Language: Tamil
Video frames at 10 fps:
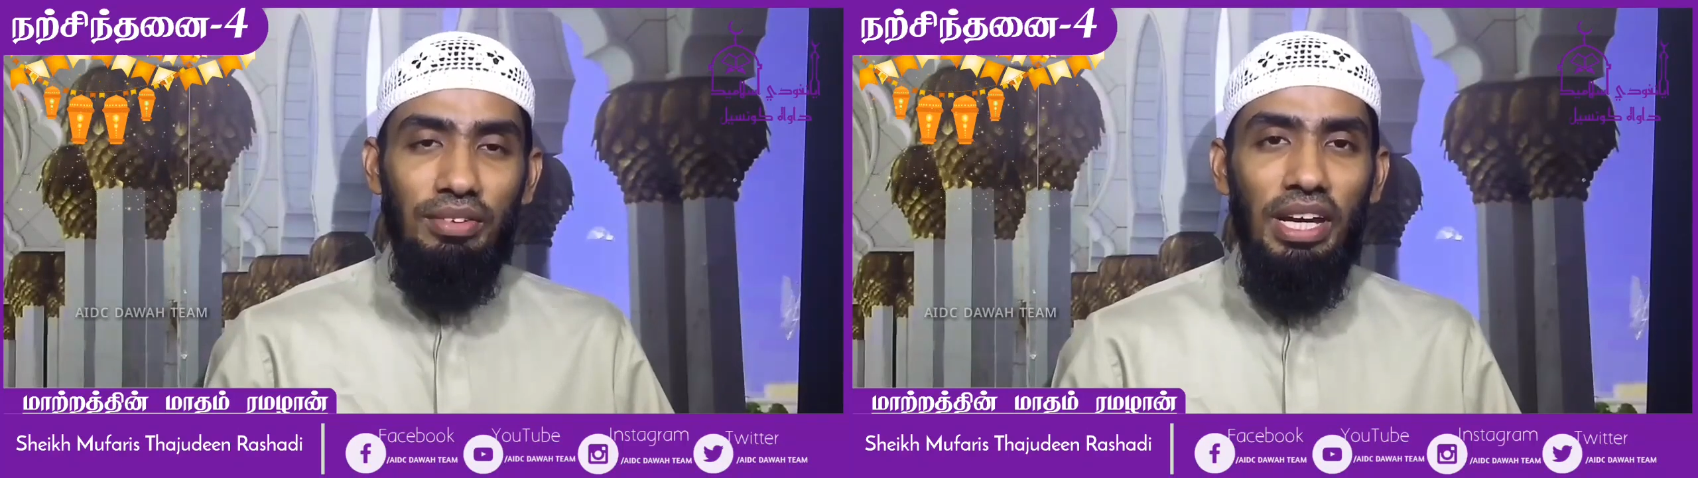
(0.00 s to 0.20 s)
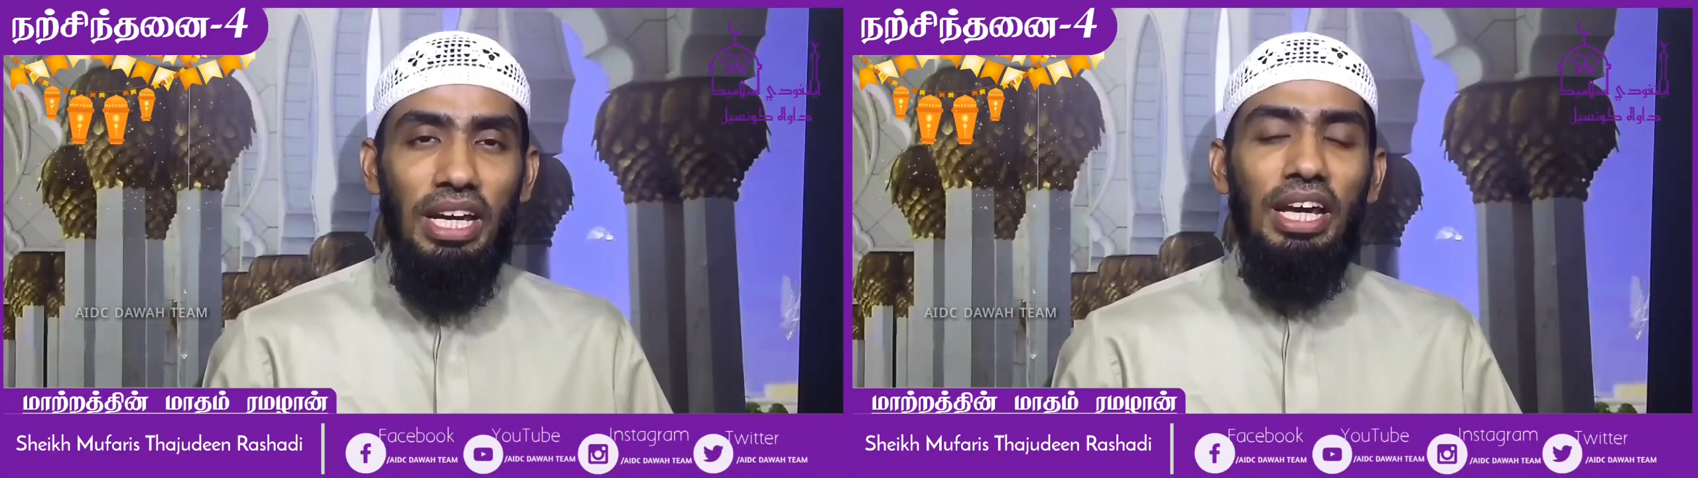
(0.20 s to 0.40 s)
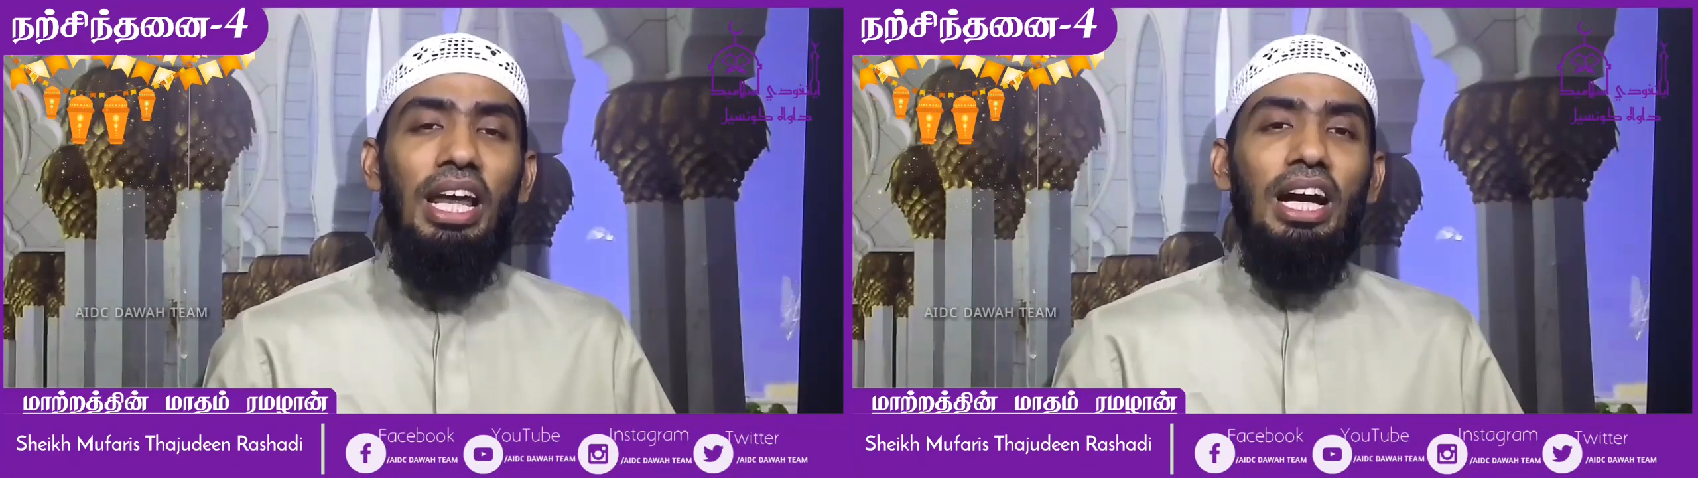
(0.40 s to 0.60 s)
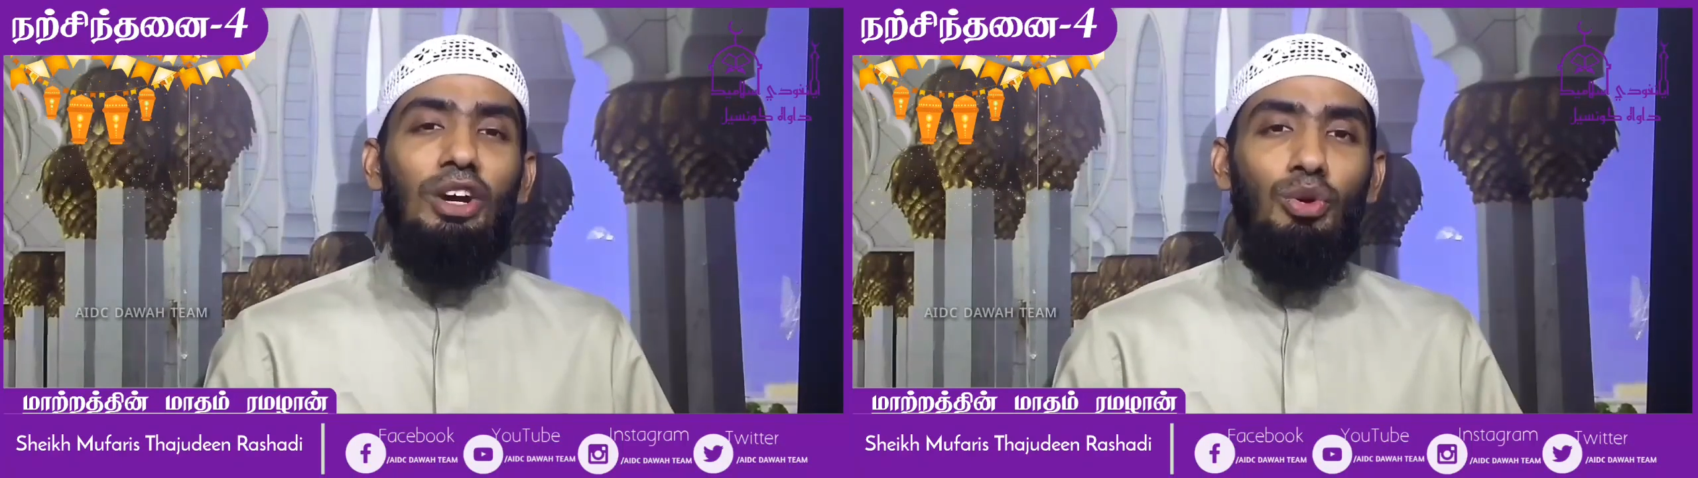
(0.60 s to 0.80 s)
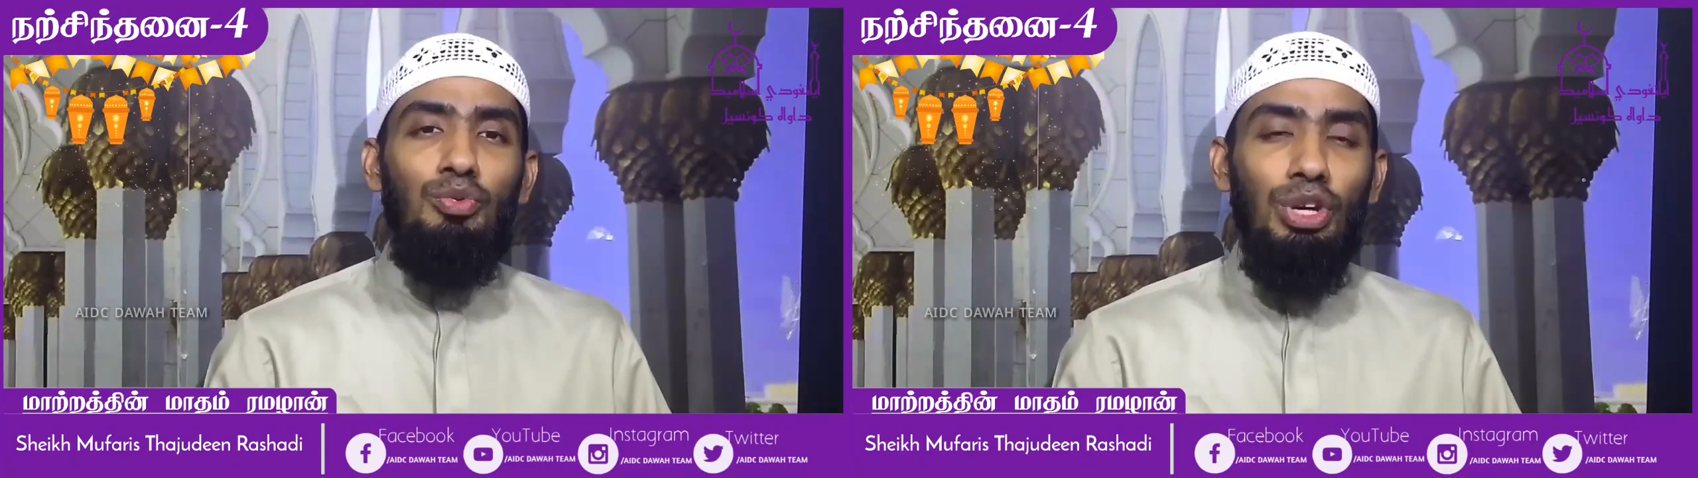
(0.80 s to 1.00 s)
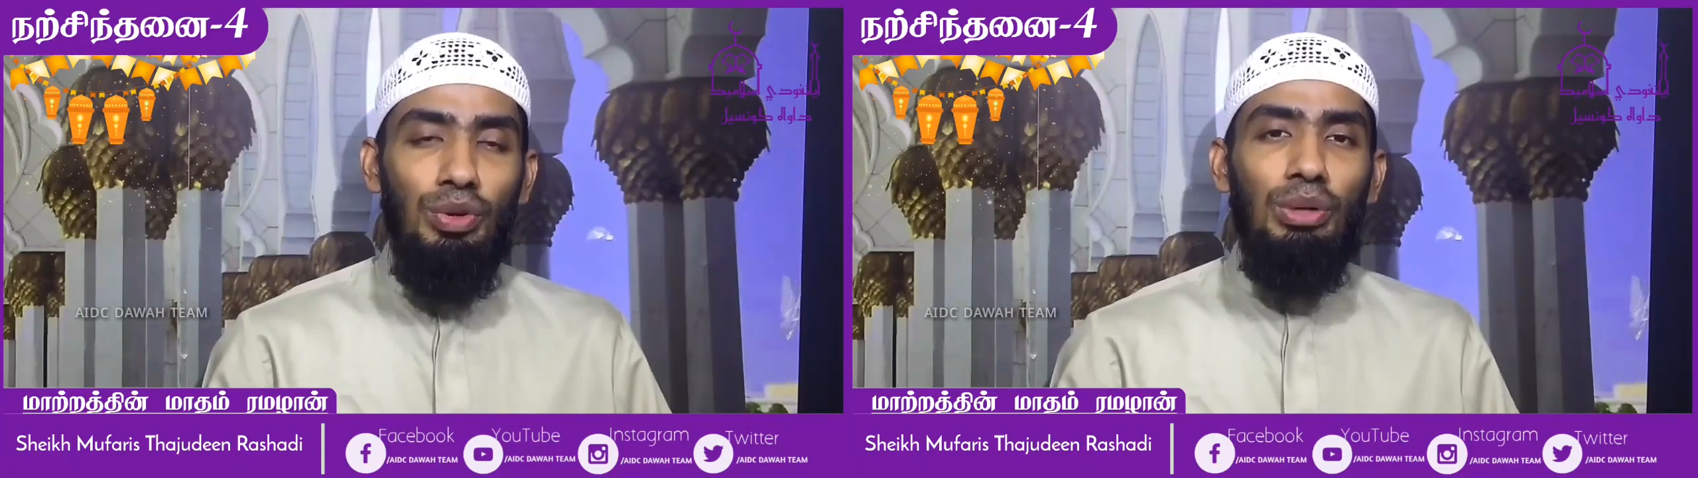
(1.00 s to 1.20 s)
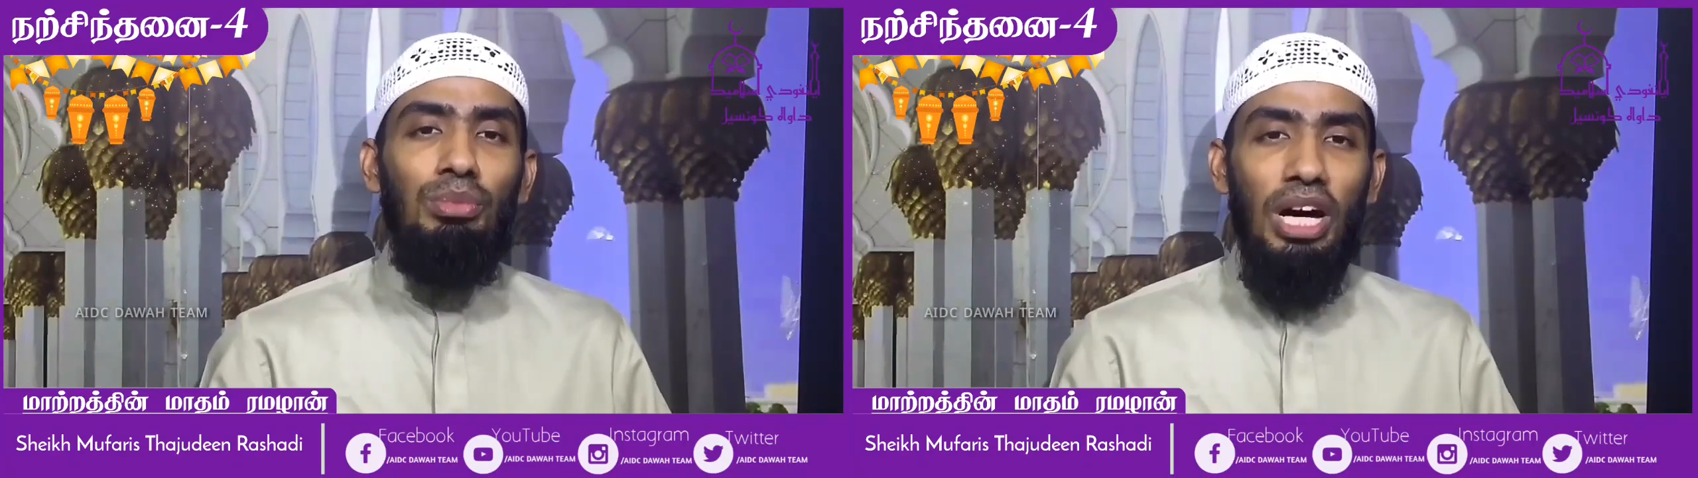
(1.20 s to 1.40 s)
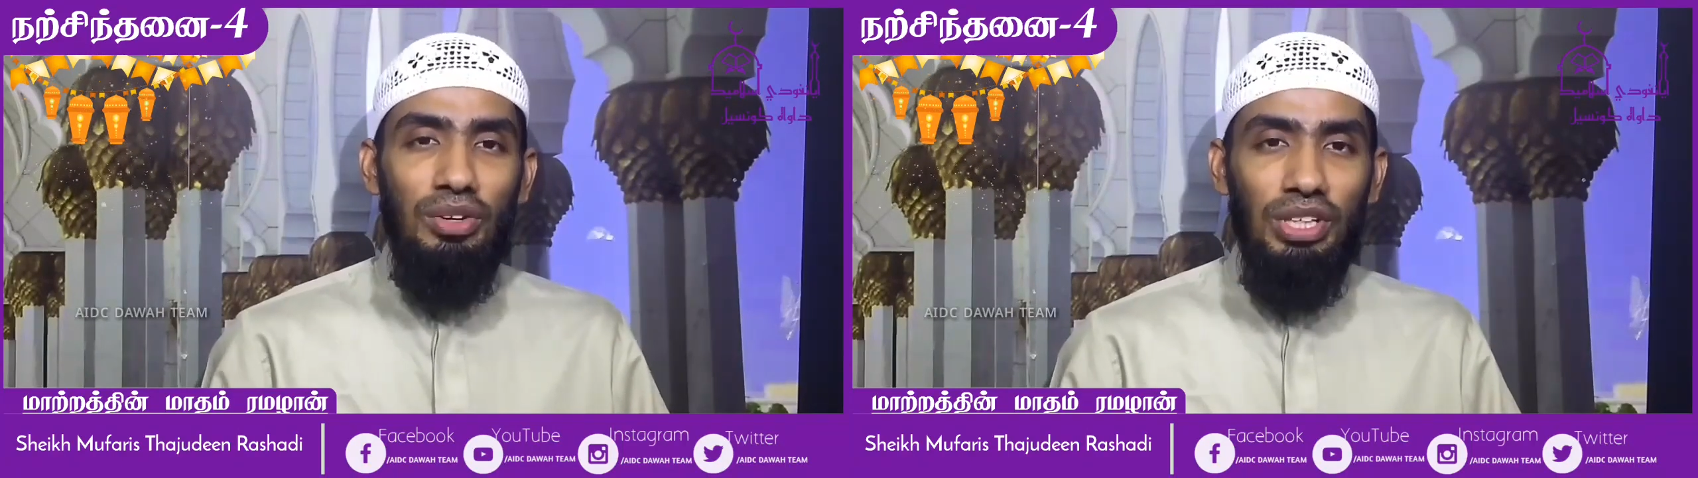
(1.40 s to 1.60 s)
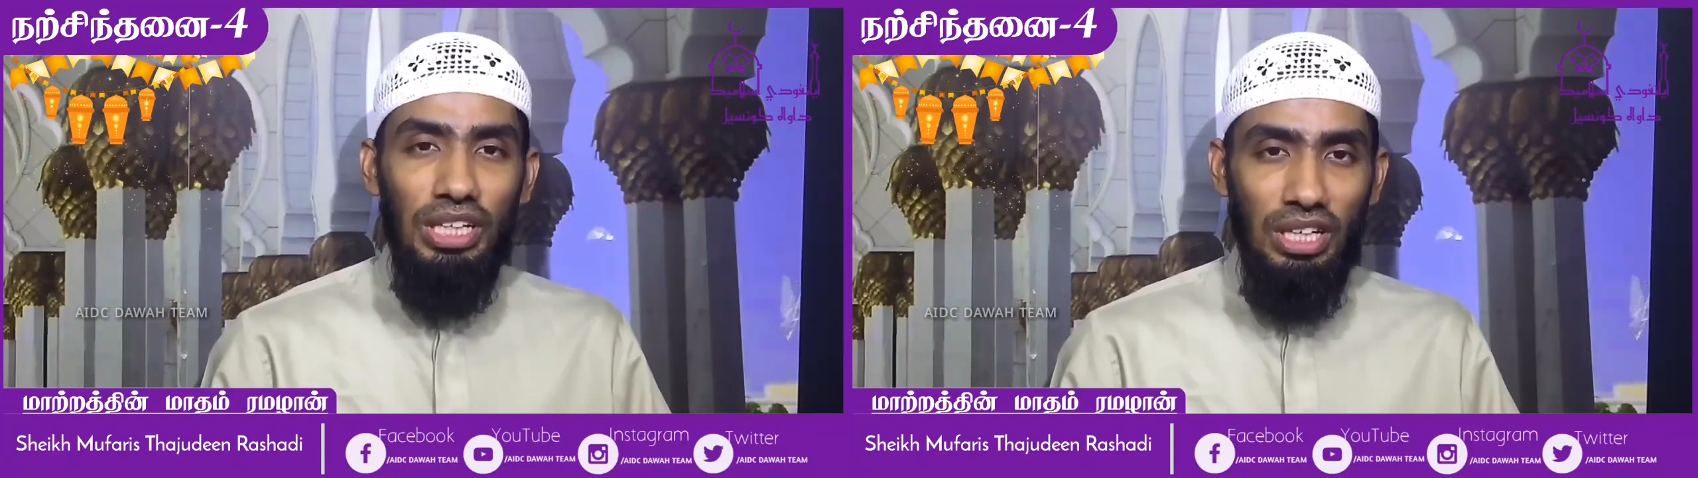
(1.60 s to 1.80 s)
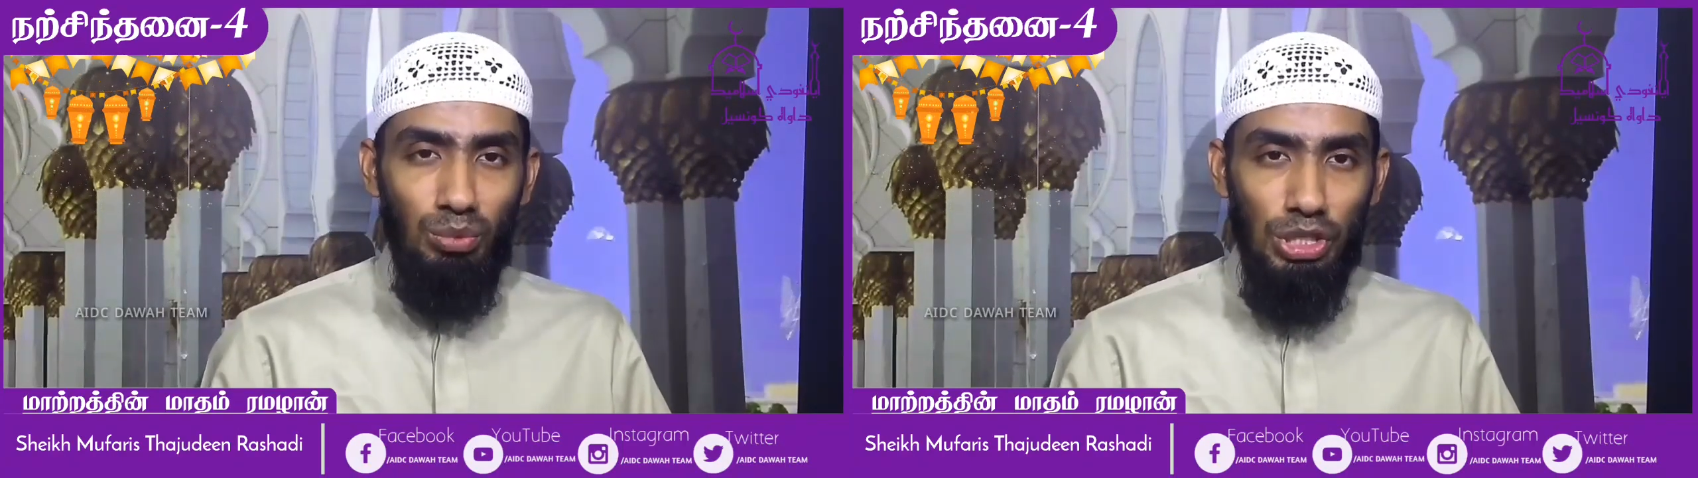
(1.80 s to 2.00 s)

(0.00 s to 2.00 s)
எனவே நாங்கள் ஒவ்வொருவரும் மாறுவதற்கு